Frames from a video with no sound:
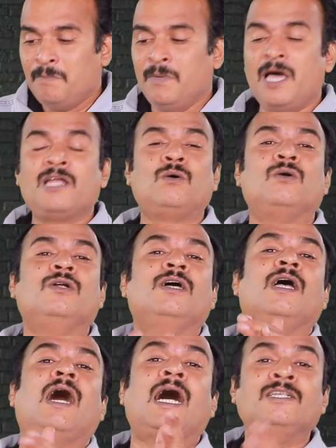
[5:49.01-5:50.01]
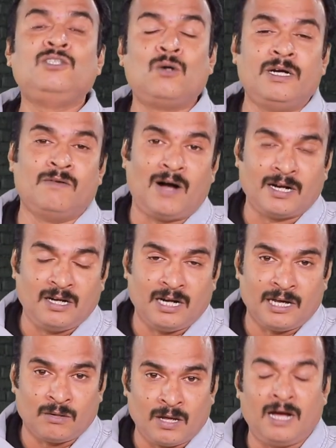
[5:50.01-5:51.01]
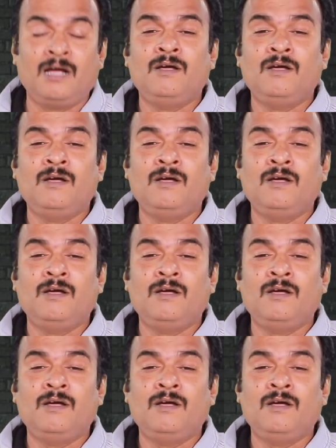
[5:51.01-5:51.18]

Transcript: மேற்கொண்டு அஞ்சு கோடி வாக்குகளை கூட